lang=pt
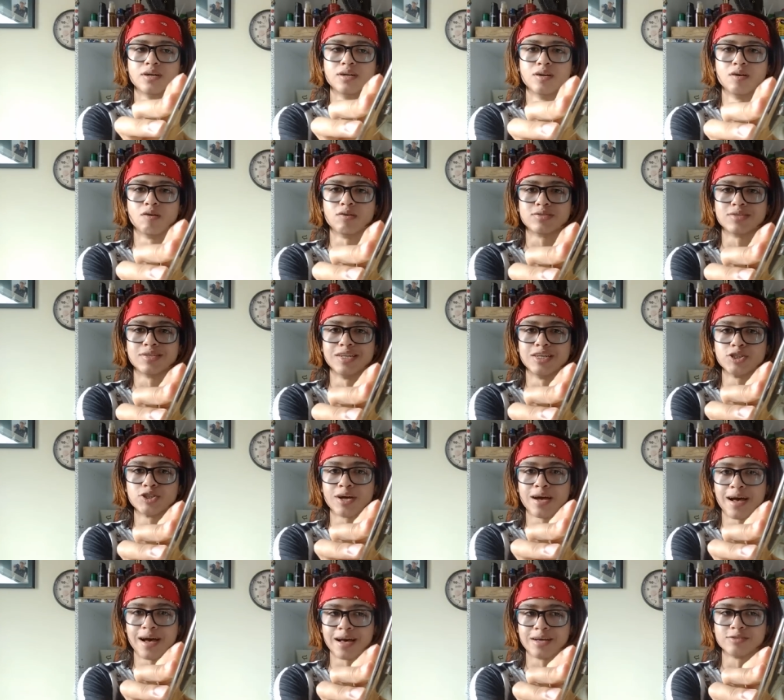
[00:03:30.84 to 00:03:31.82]
Nossa,
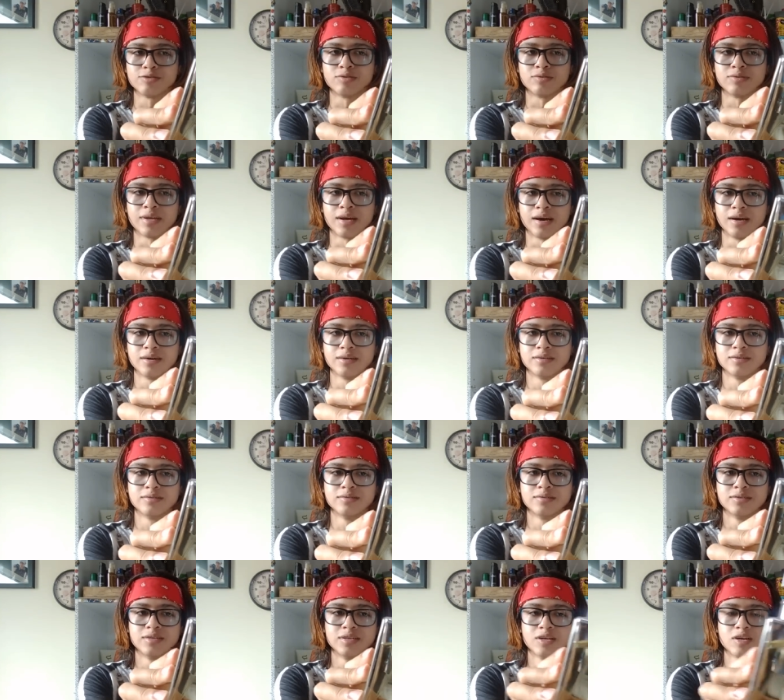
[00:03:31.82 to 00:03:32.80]
deixa rastro, tá?
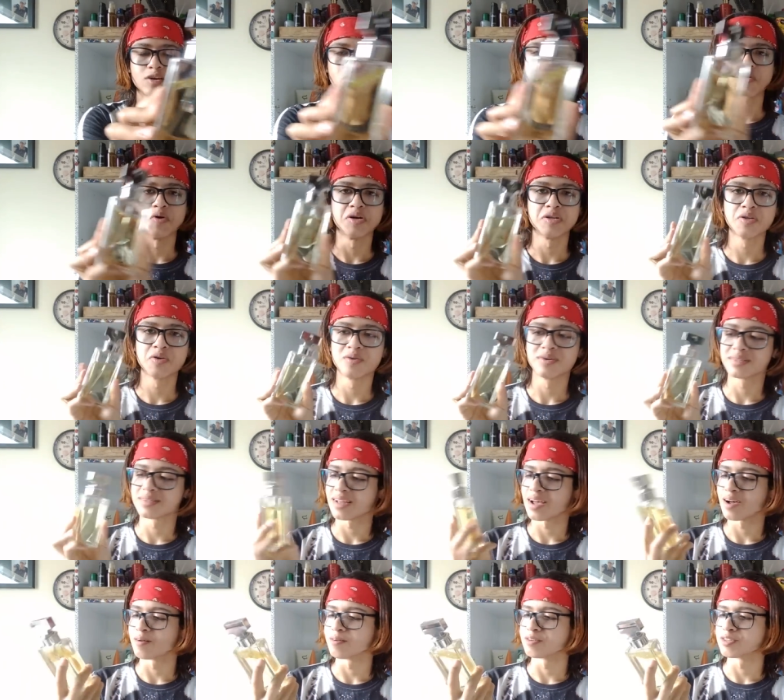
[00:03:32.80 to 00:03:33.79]
Quando eu
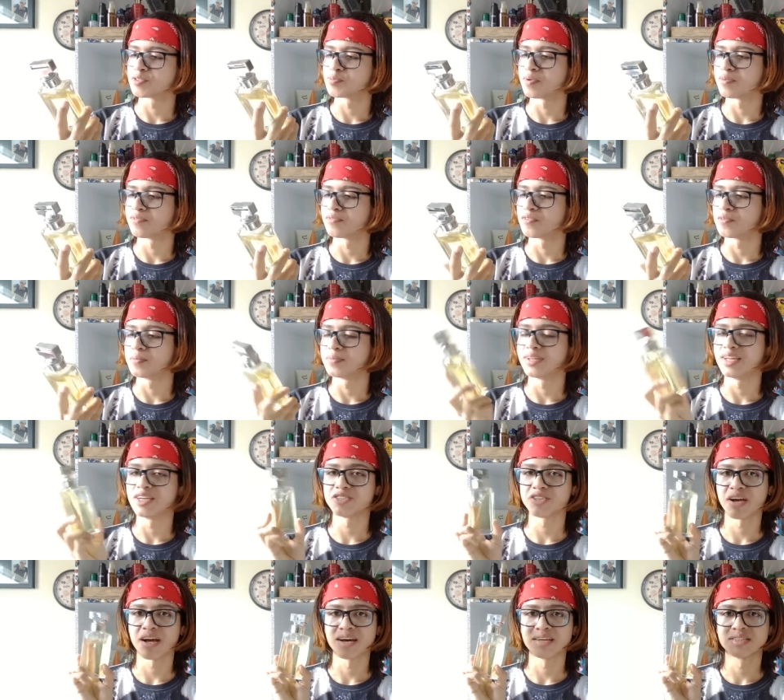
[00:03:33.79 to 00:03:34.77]
ando na rua com esse perfume,
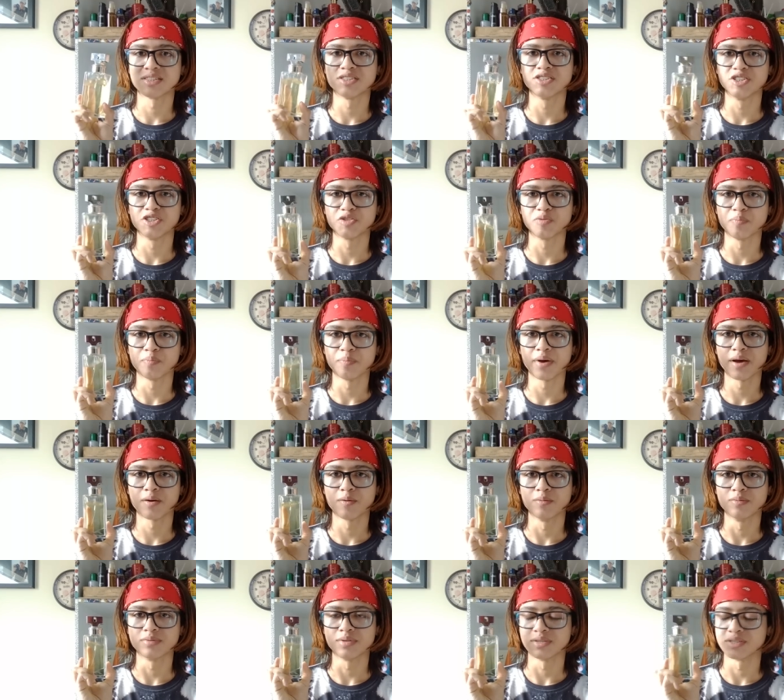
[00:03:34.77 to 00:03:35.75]
deixa rastro e gente me
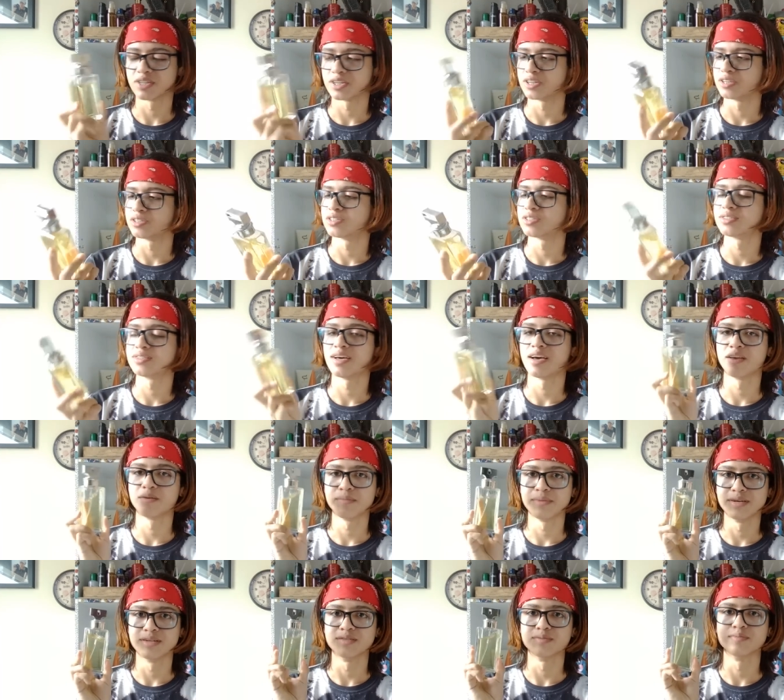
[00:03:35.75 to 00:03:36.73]
pergunta, gente,
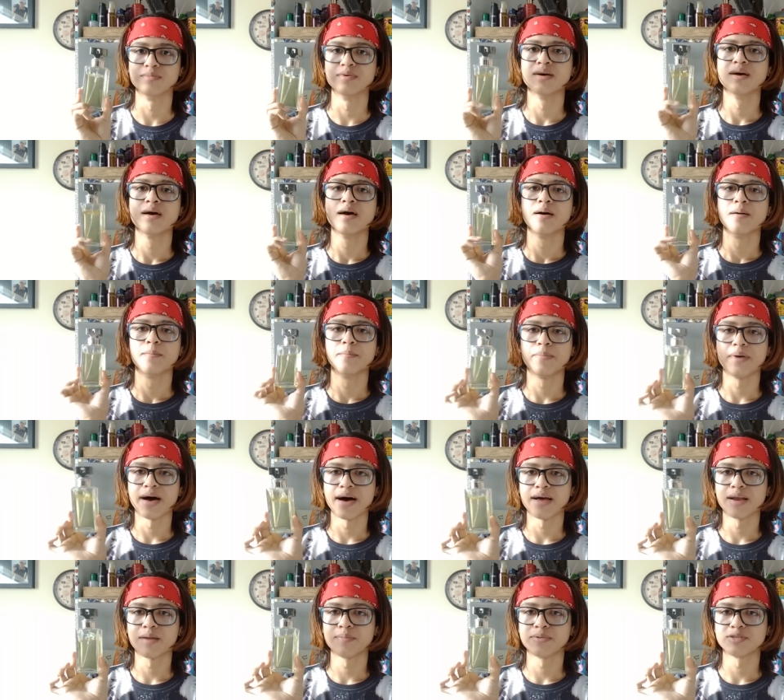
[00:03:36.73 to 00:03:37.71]
sério mesmo.
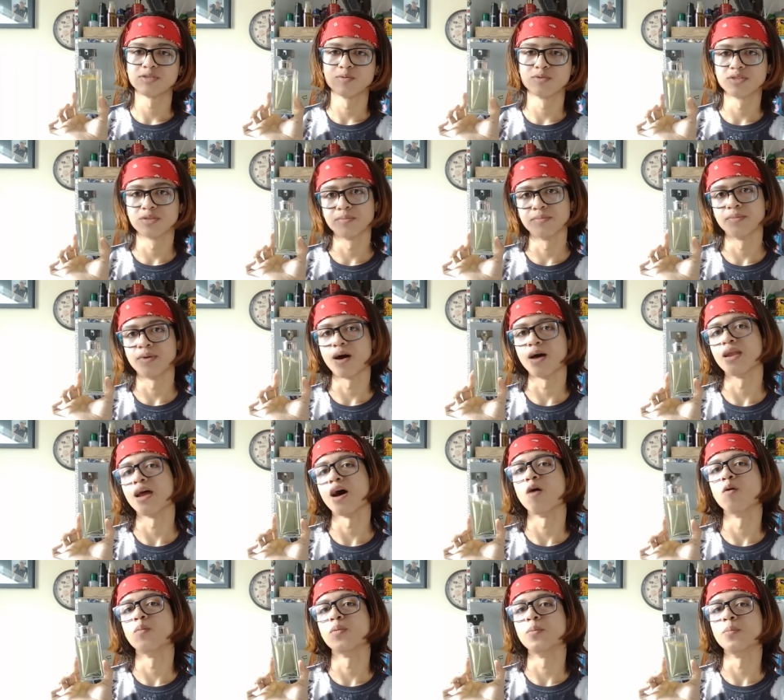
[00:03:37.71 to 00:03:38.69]
Para pessoas na,
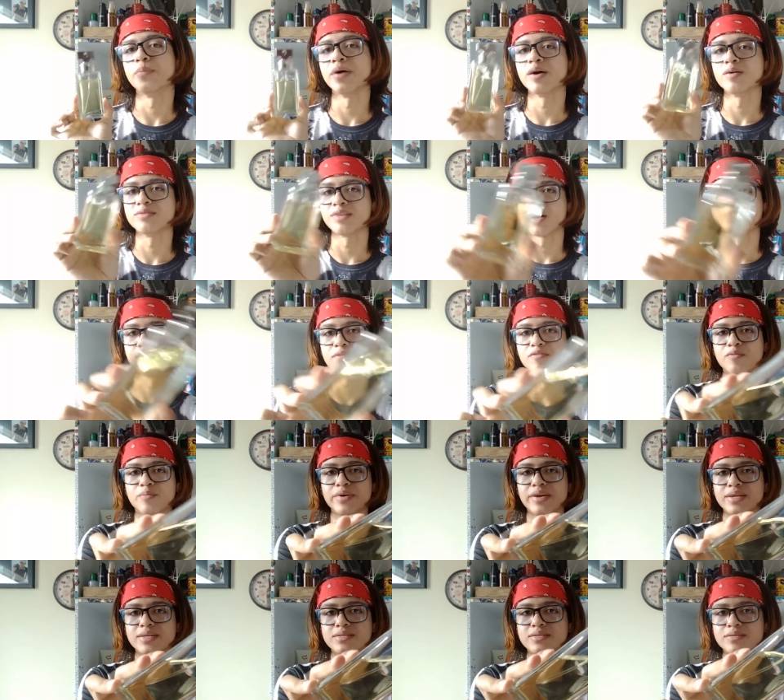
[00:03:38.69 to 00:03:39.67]
na roupa me perguntar que
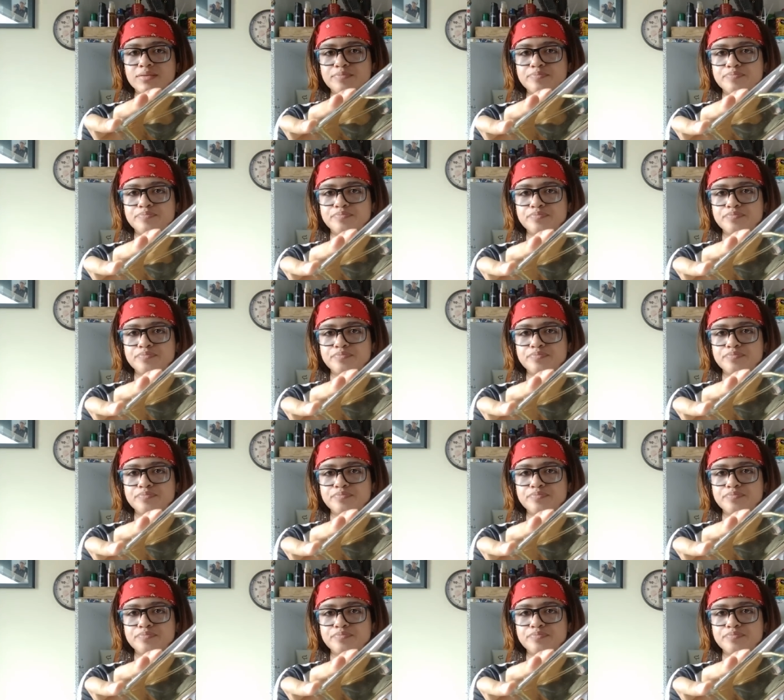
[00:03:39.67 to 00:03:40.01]
perfume é esse